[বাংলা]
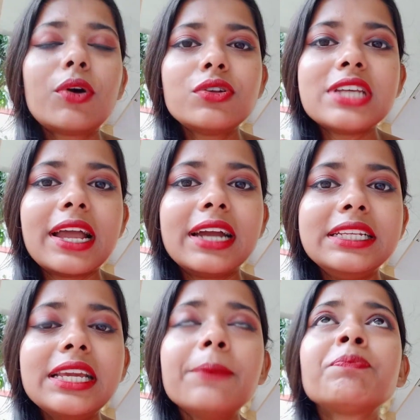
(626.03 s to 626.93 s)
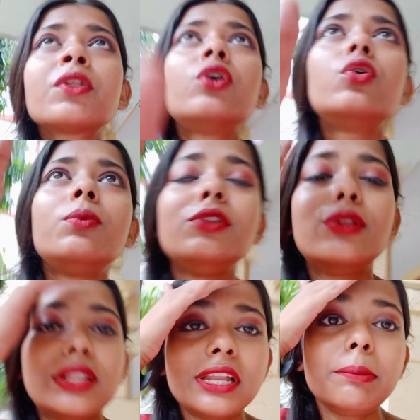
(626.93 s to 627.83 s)
বড় জায়গা নিয়ে
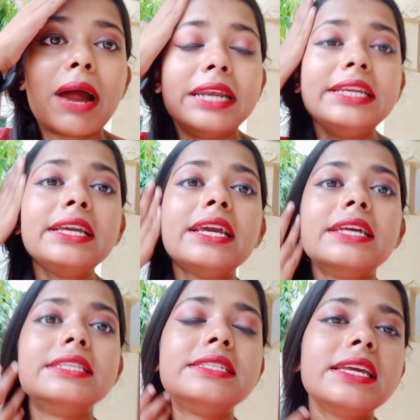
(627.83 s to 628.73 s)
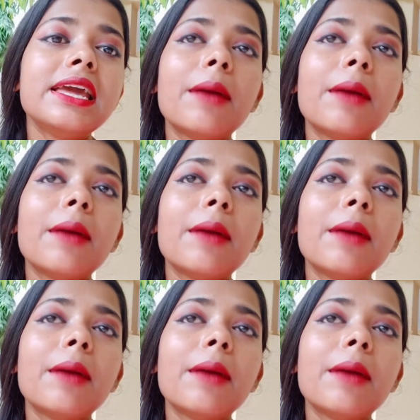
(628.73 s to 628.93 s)
রবীন্দ্রনাথের বাড়ি যে